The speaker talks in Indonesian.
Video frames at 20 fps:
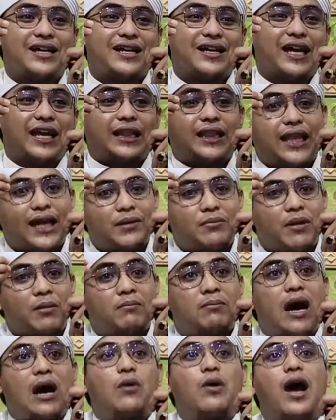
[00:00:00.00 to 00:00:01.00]
kita
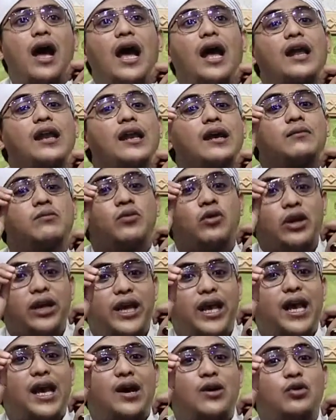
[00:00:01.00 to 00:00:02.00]
membawa akhlak
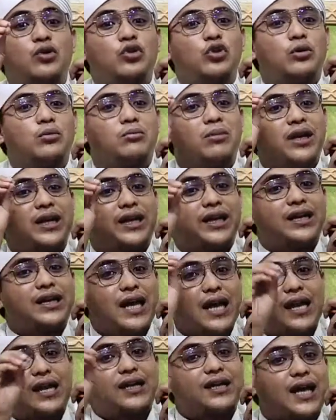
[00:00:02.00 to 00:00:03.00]
mulia untuk
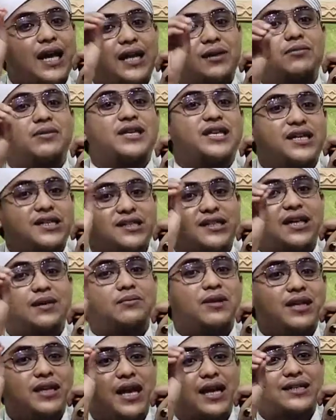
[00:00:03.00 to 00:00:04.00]
mendengarkan, menyiksa,
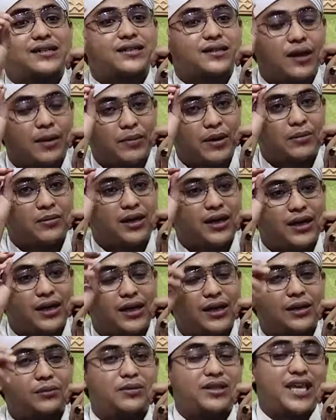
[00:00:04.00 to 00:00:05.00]
menyaks, apa, me,
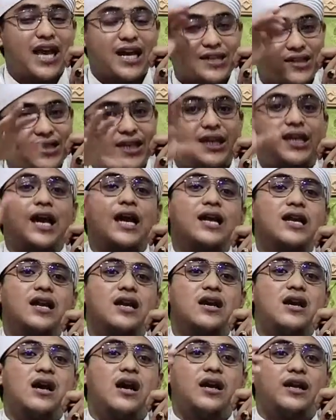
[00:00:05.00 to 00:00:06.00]
menyaksikan
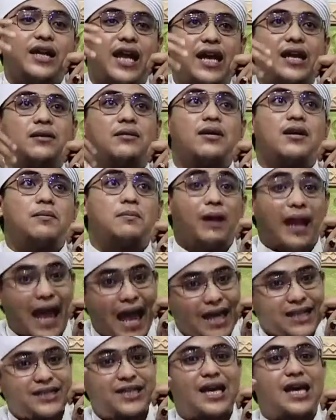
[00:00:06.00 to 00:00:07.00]
dan
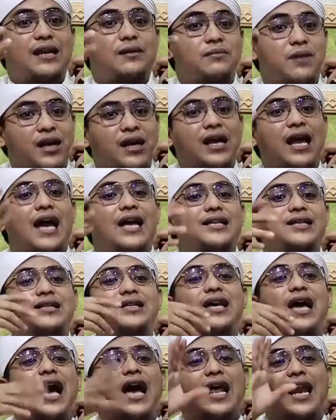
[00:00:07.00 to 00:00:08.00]
belajar
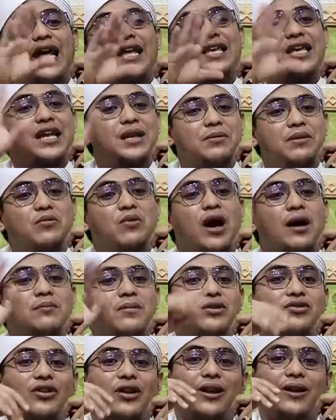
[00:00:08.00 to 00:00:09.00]
mengkaji akhlaknya Nabi
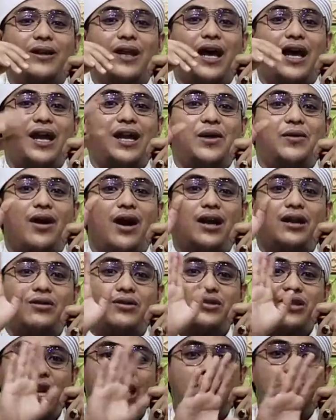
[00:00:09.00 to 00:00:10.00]
Muhammad sallallahu alaihi
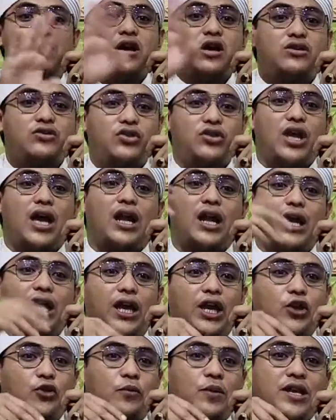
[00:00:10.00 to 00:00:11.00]
wasallam, sejarah
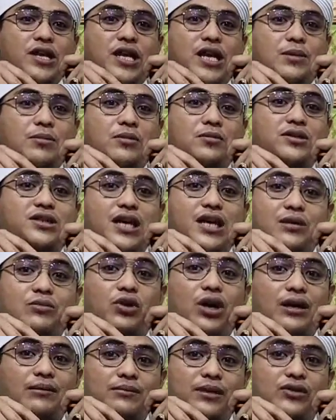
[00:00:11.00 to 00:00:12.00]
kehidupannya Nabi besar
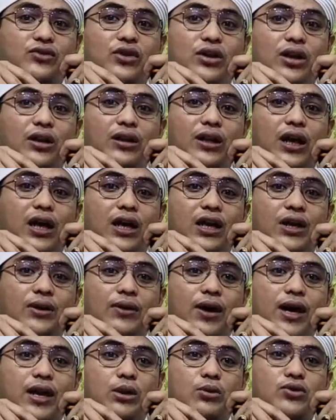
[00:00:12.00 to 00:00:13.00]
Muhammad sallallahu
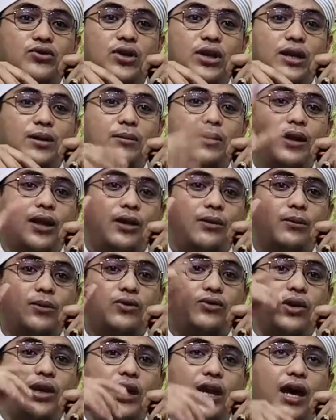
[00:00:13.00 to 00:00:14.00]
alaihi wasallam.
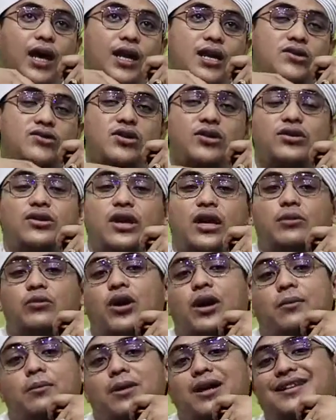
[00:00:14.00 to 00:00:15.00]
Allahumma salli ala sayyidina
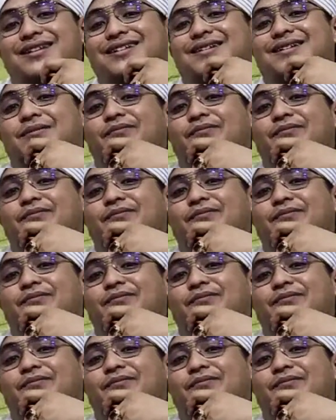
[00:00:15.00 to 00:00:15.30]
Muhammad.